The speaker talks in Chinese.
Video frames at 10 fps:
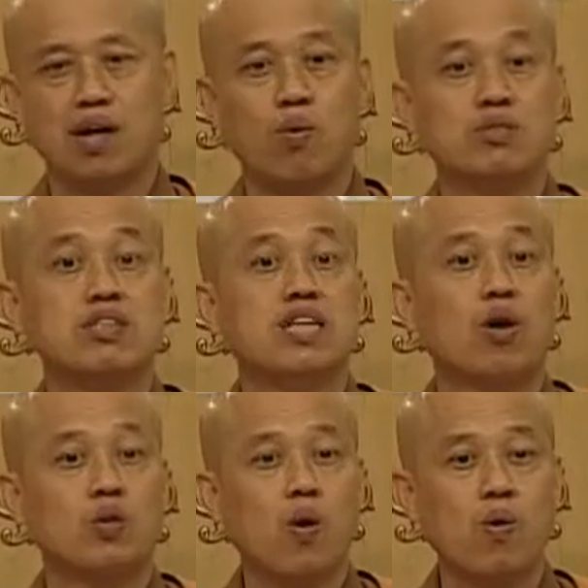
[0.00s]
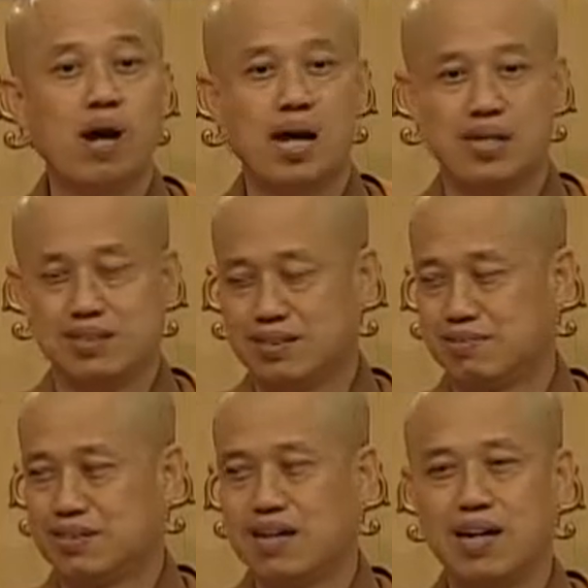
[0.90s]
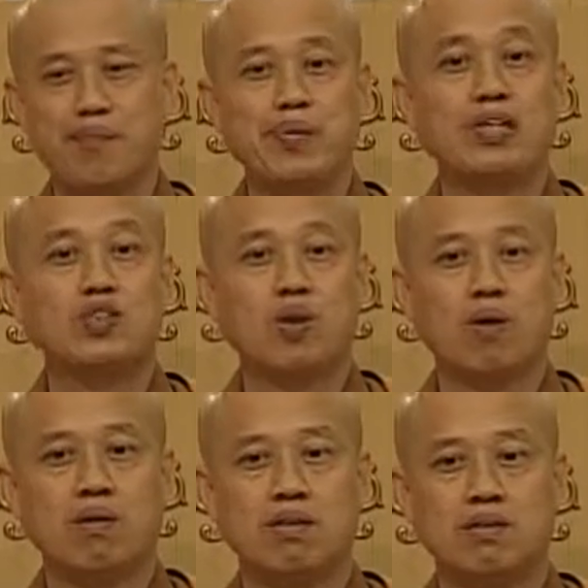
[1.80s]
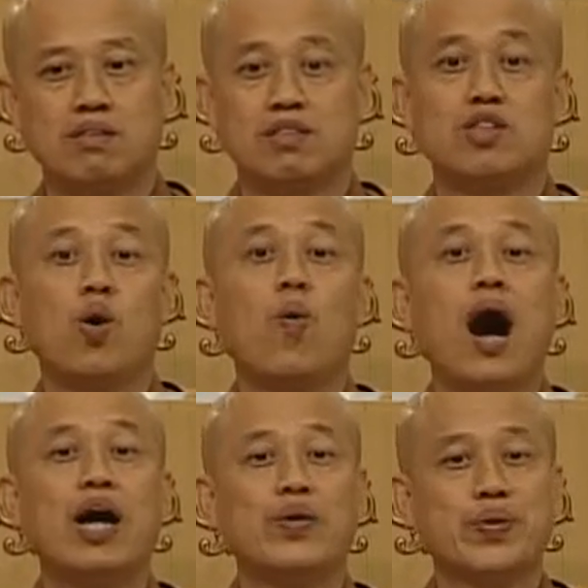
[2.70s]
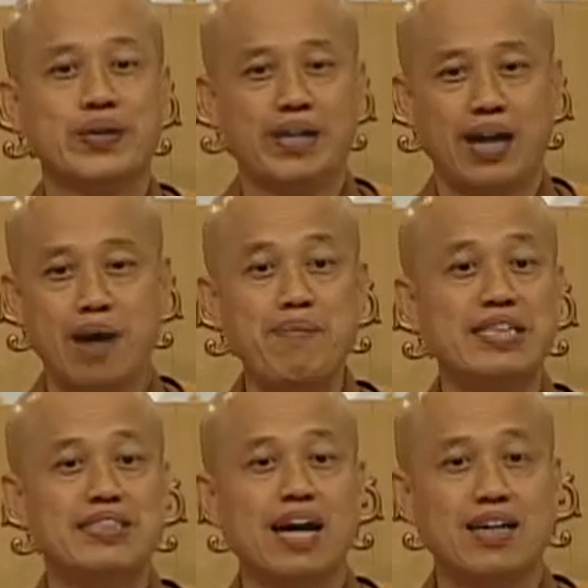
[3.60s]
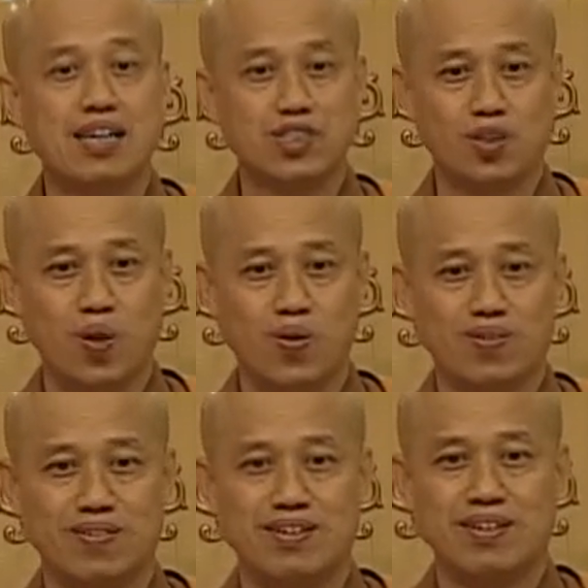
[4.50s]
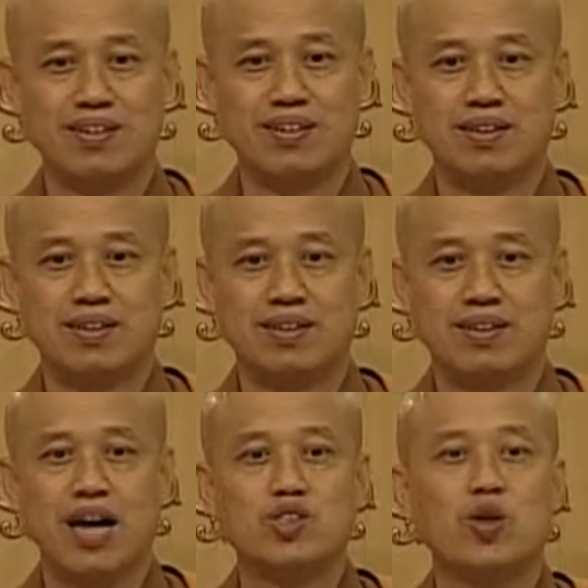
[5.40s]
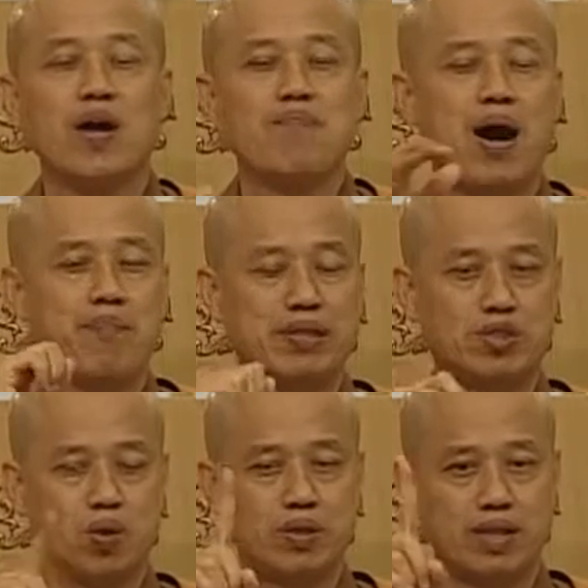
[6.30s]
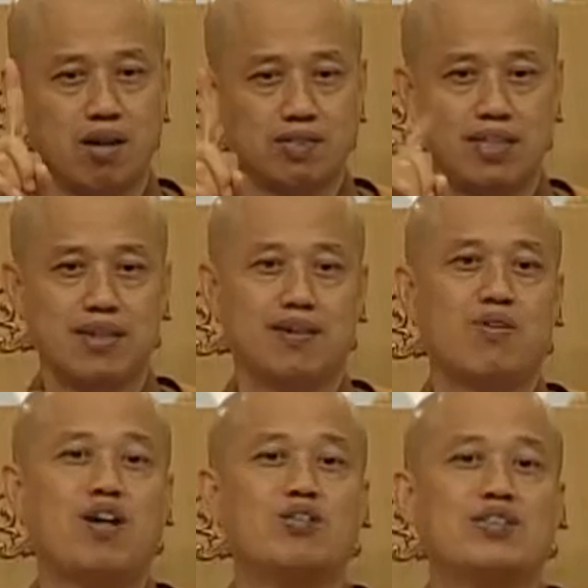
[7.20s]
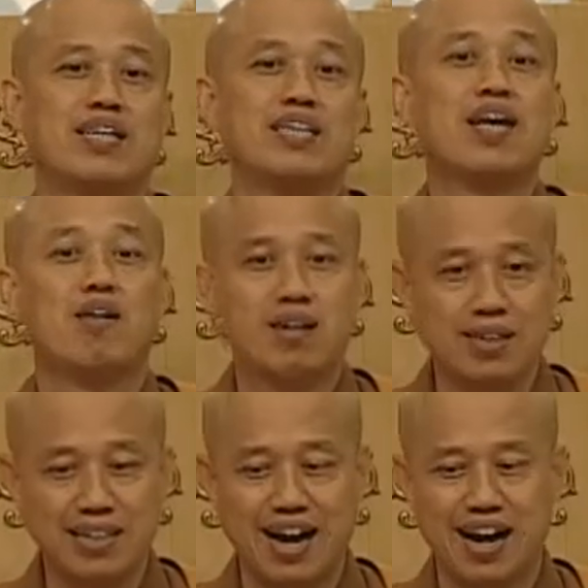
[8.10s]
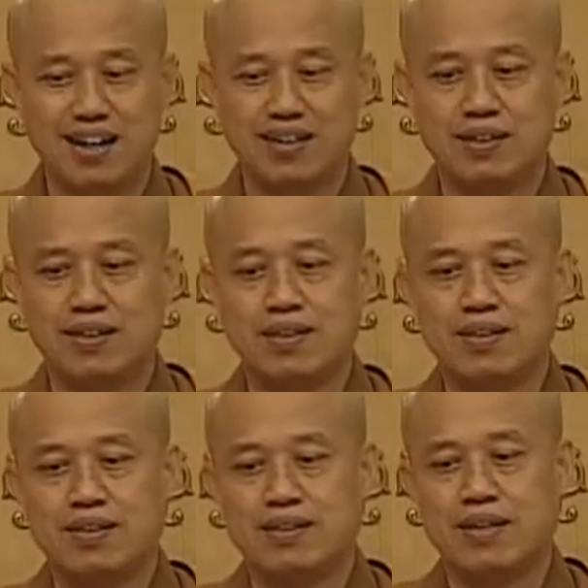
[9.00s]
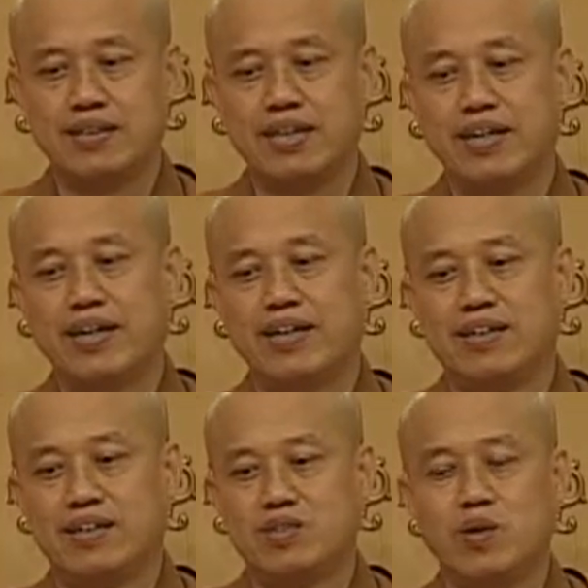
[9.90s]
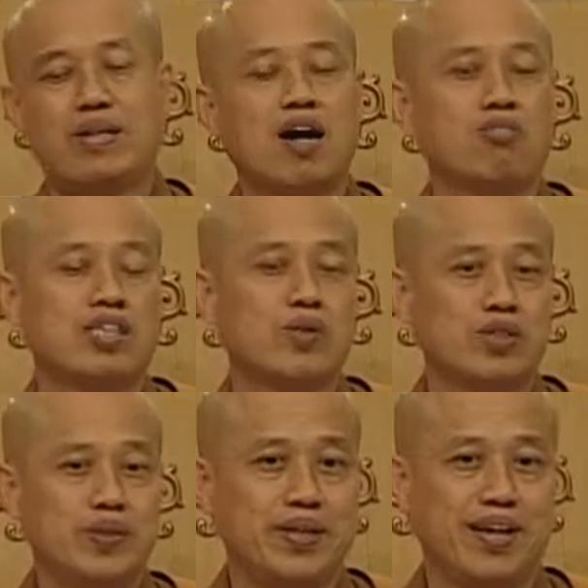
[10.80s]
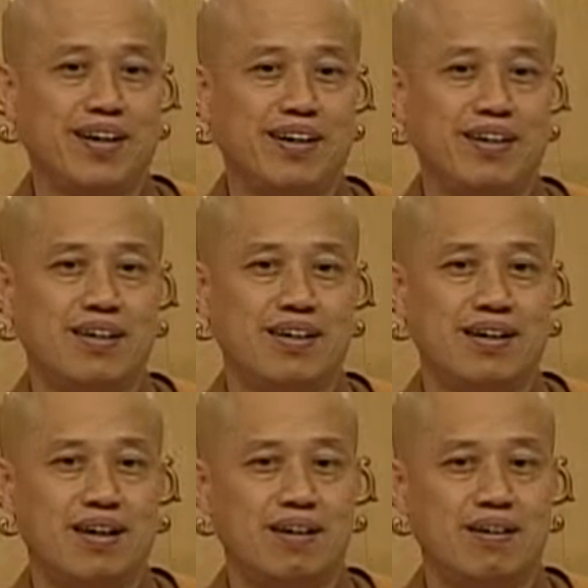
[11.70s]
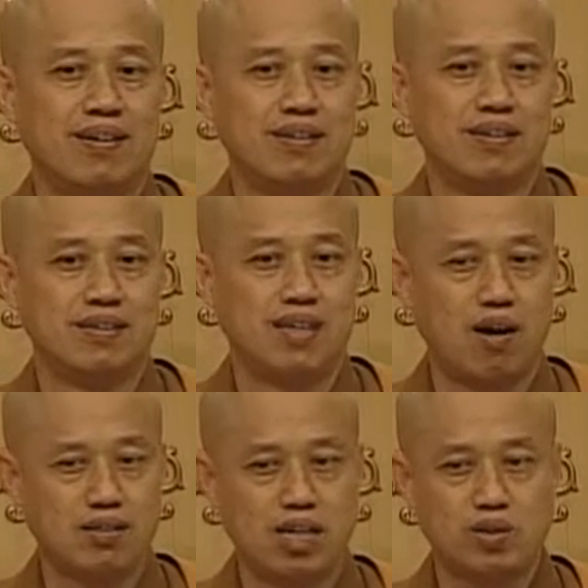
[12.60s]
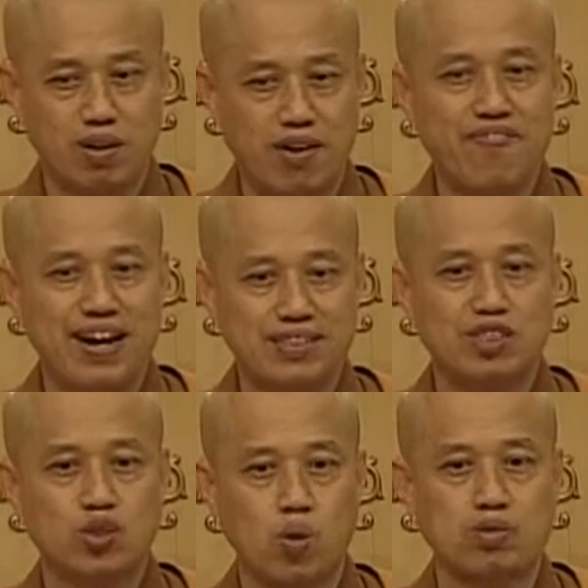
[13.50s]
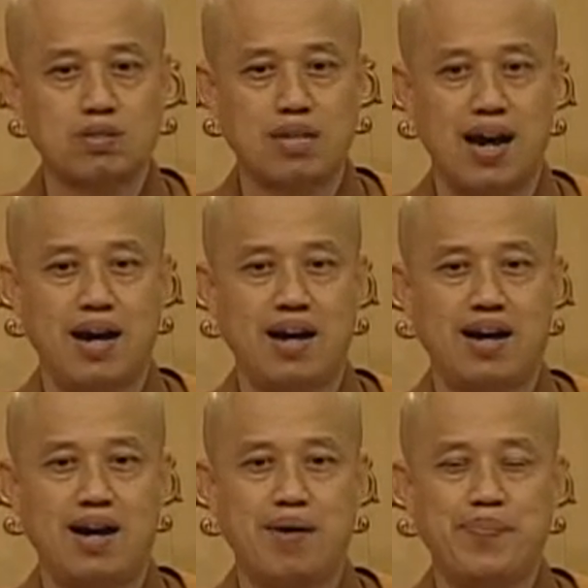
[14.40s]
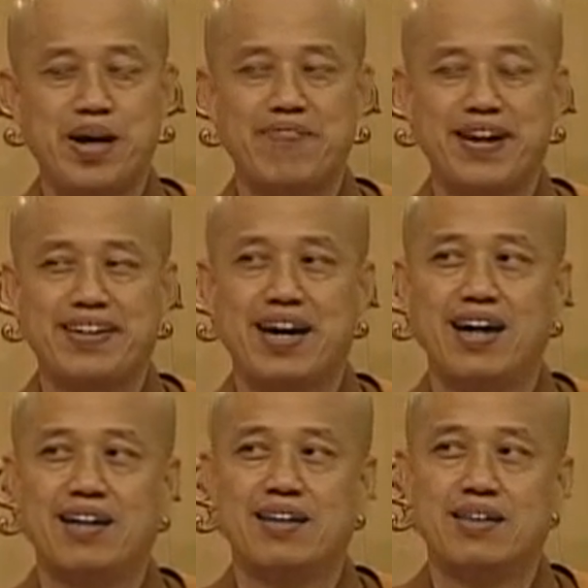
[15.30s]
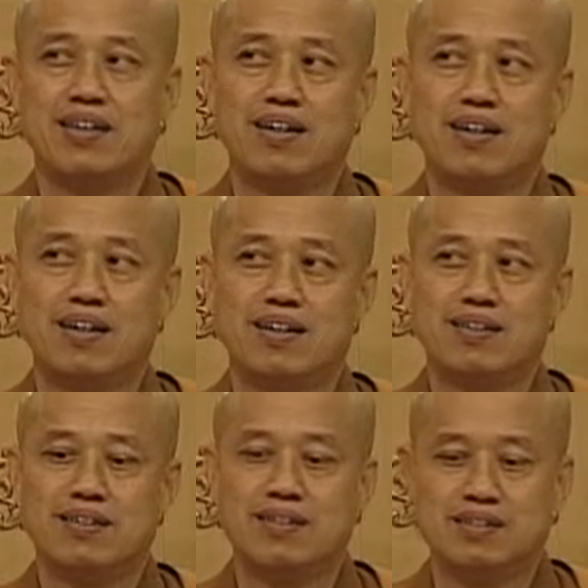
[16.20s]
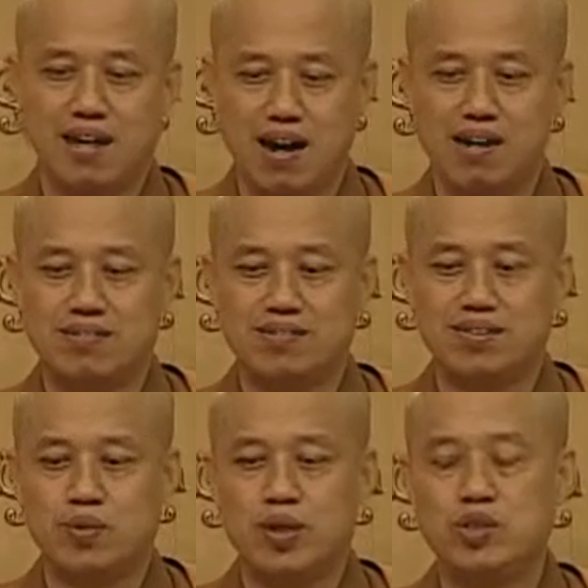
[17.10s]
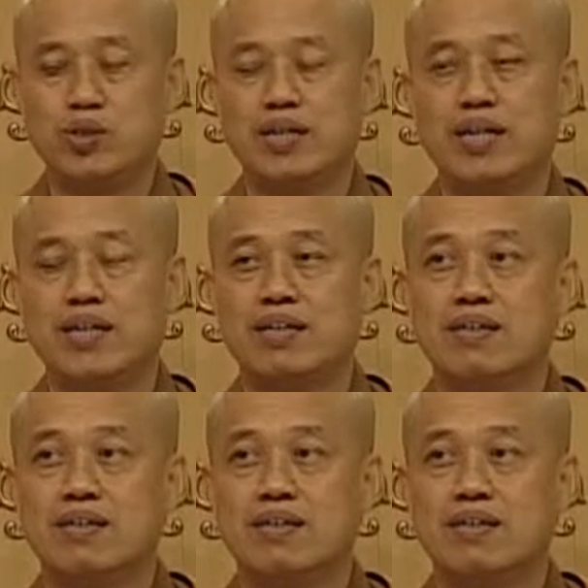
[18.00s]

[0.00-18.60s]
我是小偷啊！我当然不能受，只有妄语呢，还勉强可以受。他就来报名受一条戒，妄语戒一条可以呀。那天呢，就很高兴回了啊。老和尚说要发心受持啊，啊，不要犯啦，啊，好，回去了。